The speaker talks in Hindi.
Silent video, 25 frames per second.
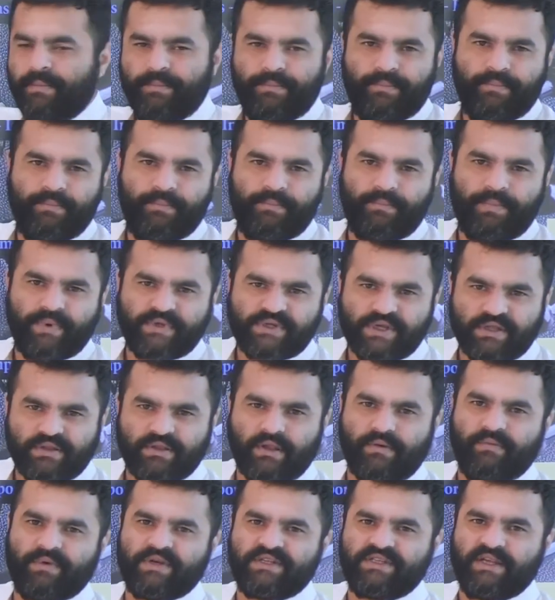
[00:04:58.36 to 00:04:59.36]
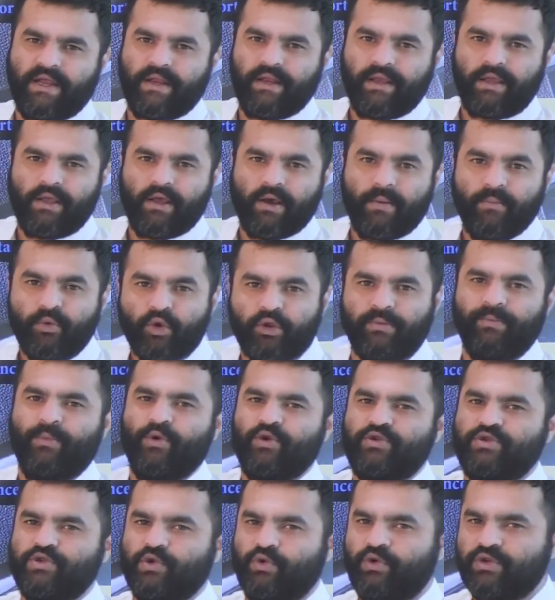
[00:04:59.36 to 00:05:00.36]
के पचहत्तर वर्ष यानी कि अमृत
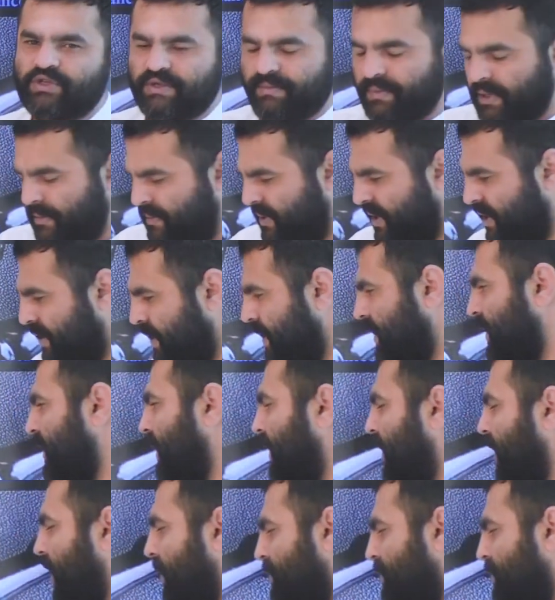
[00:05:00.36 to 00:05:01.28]
महोत्सव को समर्पित करते हैं